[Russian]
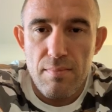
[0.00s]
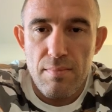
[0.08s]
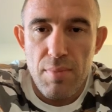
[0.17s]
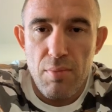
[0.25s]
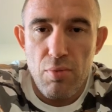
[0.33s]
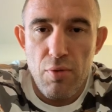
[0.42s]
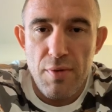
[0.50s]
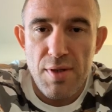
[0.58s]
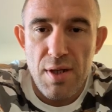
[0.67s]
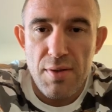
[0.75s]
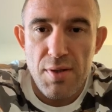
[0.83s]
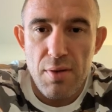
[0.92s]
Побой
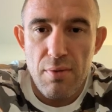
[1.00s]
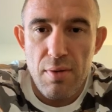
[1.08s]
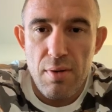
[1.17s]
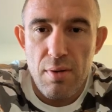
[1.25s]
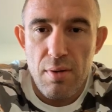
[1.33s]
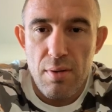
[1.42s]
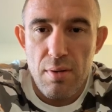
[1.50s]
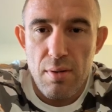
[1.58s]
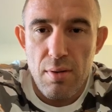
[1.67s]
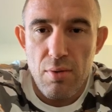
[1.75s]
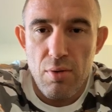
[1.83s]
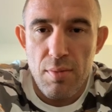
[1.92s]
Василевского
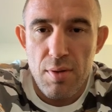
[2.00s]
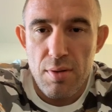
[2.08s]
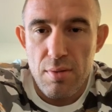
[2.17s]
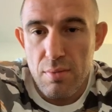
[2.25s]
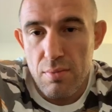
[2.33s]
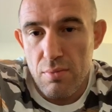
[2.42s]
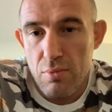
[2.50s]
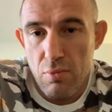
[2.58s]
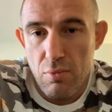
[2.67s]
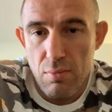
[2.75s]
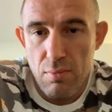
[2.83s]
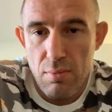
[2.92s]
коммент.
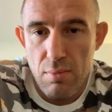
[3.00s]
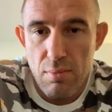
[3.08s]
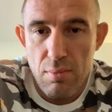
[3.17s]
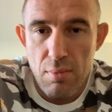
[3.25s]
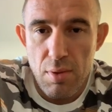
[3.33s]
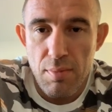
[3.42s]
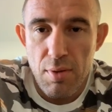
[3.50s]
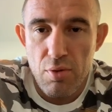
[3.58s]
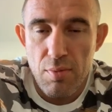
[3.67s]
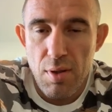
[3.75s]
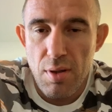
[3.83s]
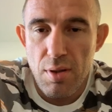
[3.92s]
Ребят, у
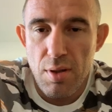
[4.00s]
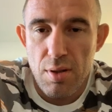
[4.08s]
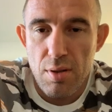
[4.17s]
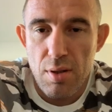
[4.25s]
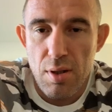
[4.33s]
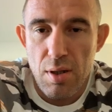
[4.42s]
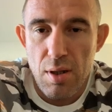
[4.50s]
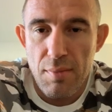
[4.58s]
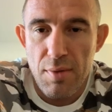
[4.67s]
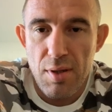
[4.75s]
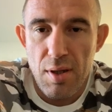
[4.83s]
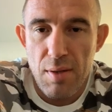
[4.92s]
меня нет
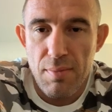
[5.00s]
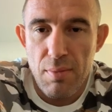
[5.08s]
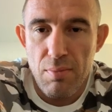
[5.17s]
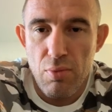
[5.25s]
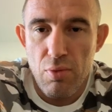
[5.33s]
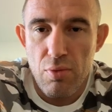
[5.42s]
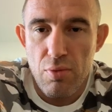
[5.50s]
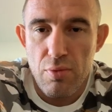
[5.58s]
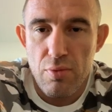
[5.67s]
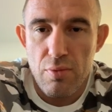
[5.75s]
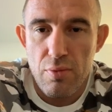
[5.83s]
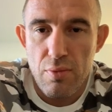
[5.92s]
комментария по
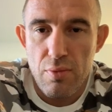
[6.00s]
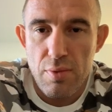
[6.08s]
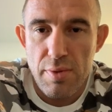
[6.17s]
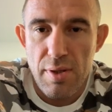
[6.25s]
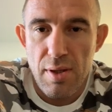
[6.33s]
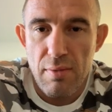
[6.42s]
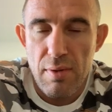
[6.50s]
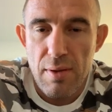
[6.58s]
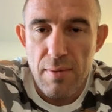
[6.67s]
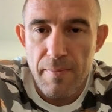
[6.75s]
бою Славы.